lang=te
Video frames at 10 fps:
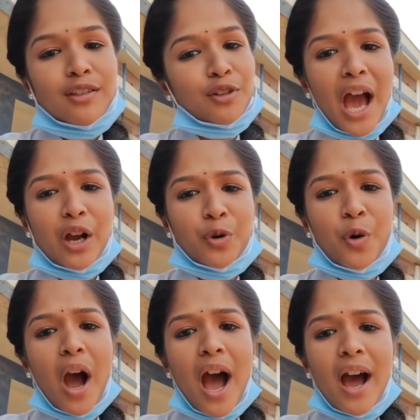సో
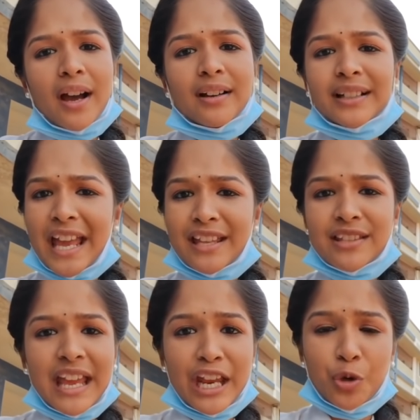నాకు ఆ
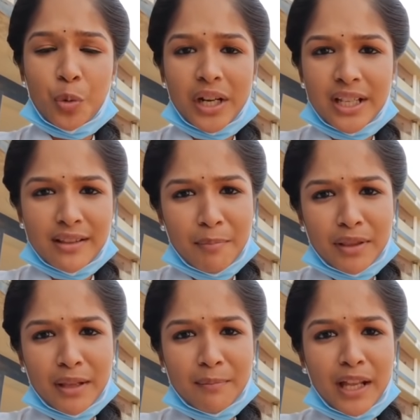కేసుకి ఎటువంటి
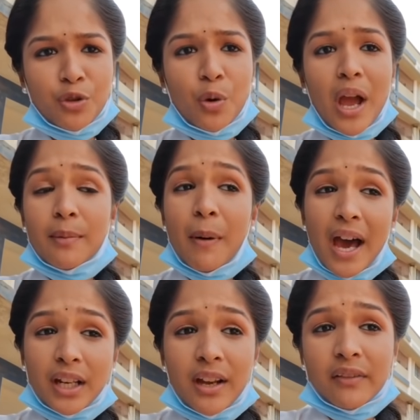సంబంధం లేదు అండ్
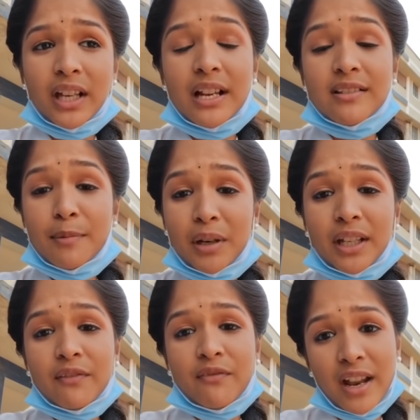భార్గవ్ని కలిసి
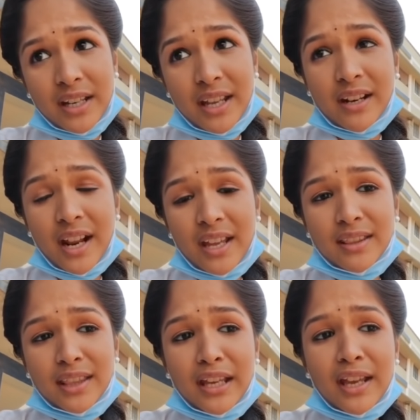ఇప్పటికి వన్ ఇయర్
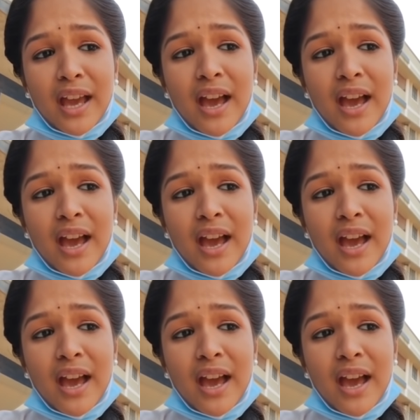అయింది